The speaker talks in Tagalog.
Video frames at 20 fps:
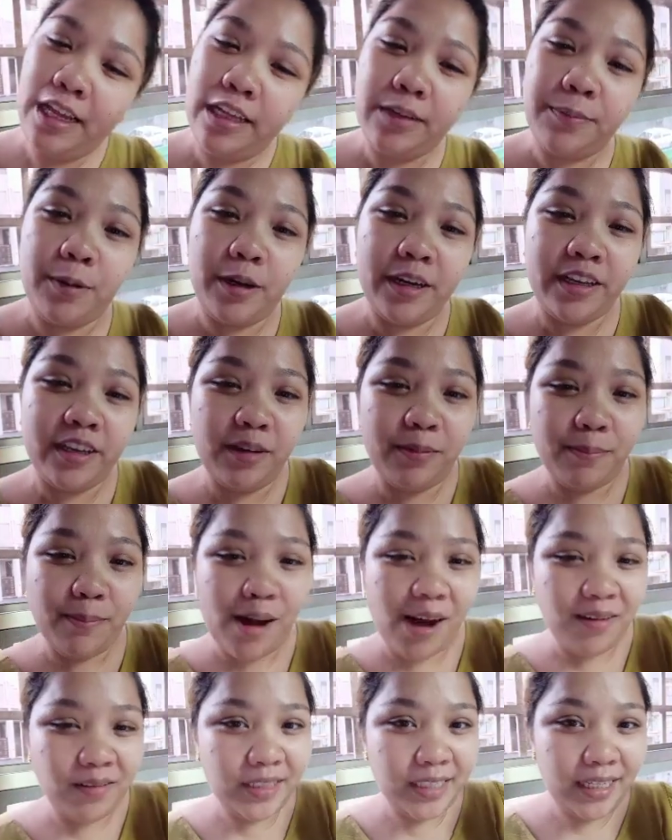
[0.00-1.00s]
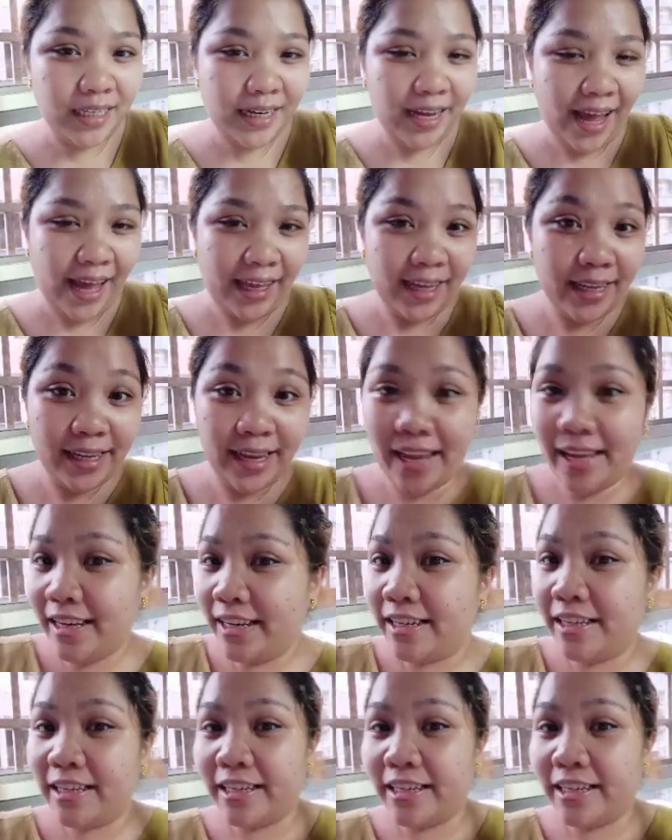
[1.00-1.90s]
Ito po ang iyong mom, Shilay, again and